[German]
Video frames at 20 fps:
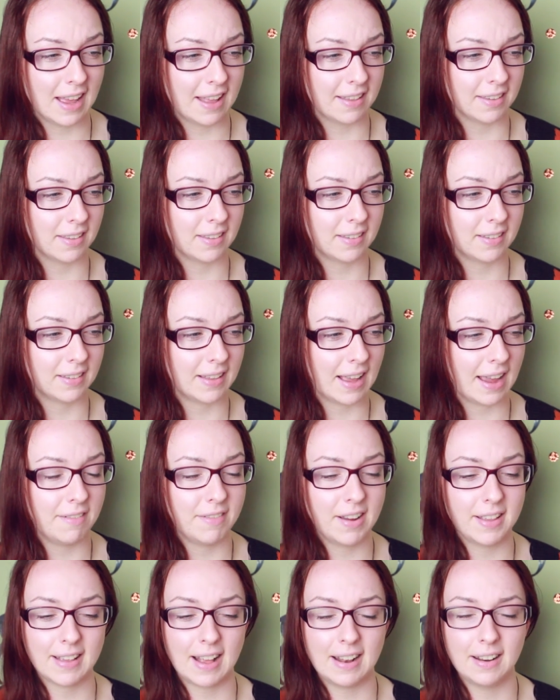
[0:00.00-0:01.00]
Also es ist
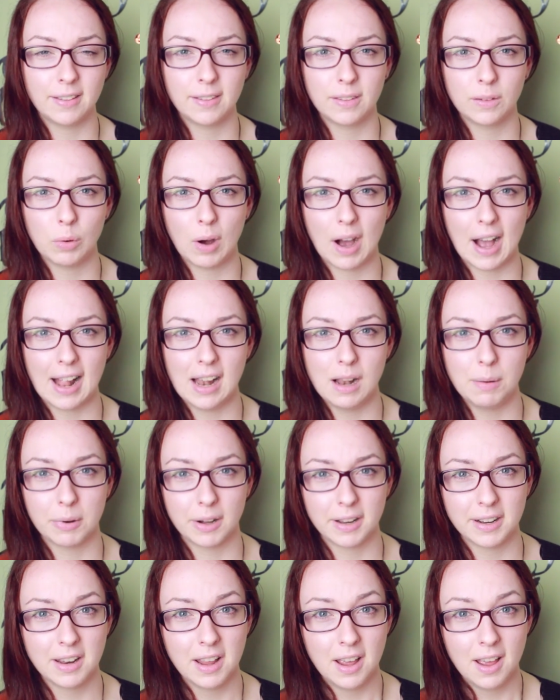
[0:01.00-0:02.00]
teilweise alles so
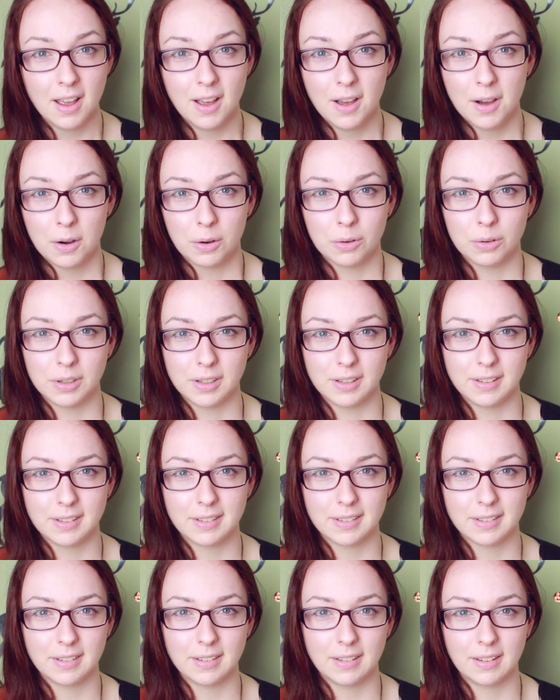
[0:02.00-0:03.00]
albern
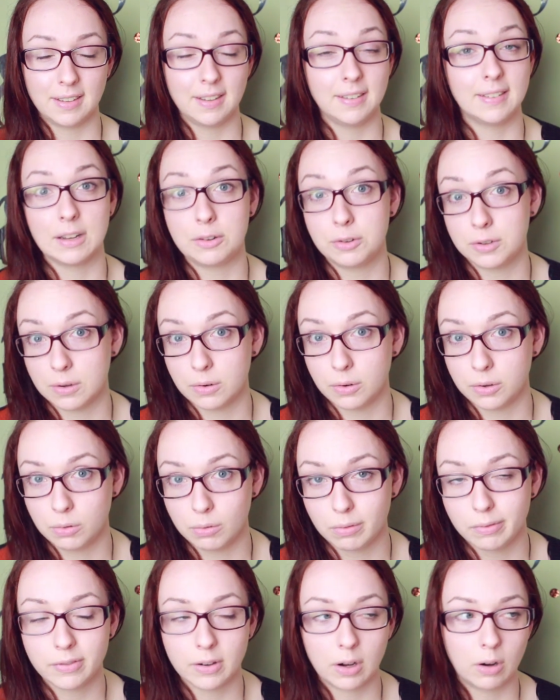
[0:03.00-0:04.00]
und sie ist natürlich auch noch
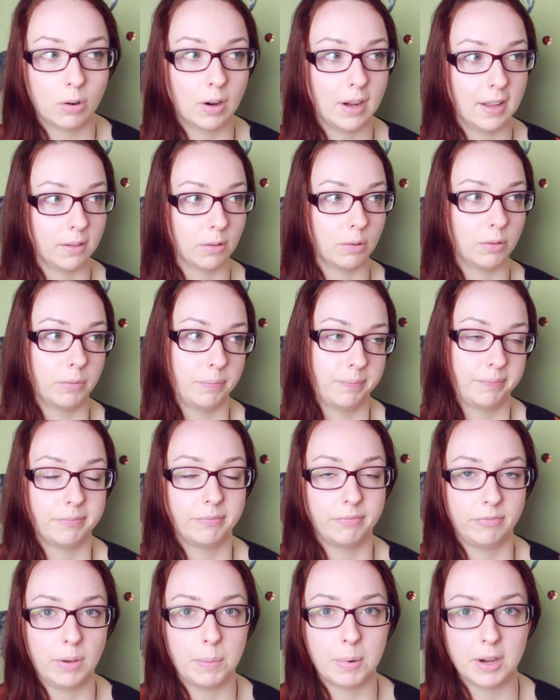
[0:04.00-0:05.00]
Jungfrau, also
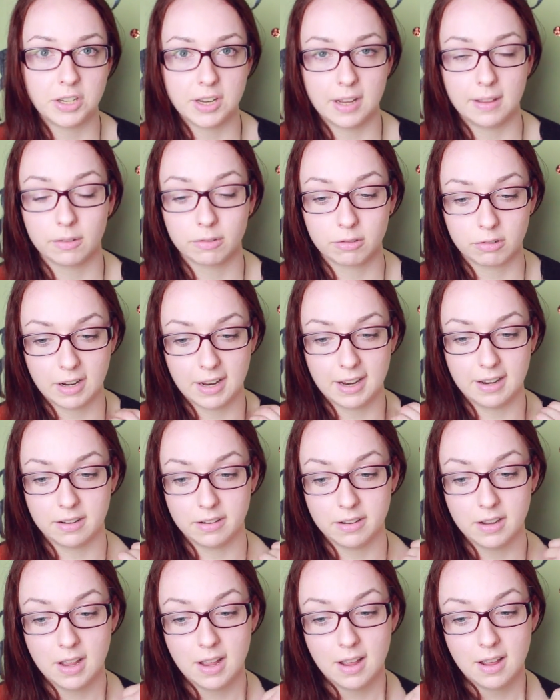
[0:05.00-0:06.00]
wie bei Shades of Grey,
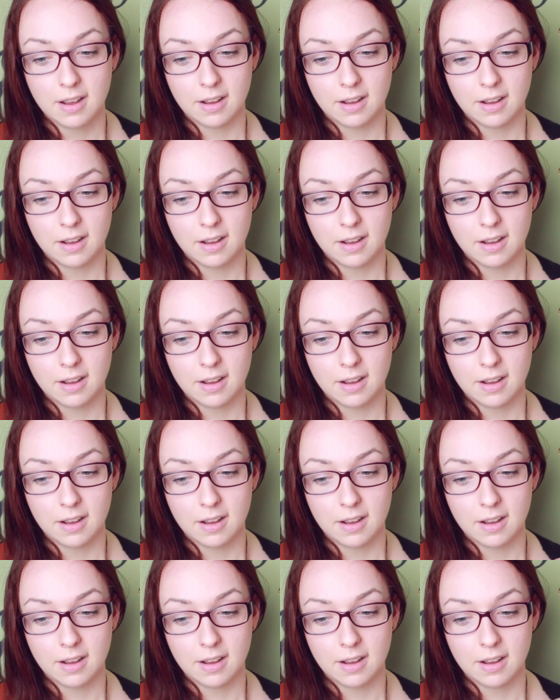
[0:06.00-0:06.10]
ne?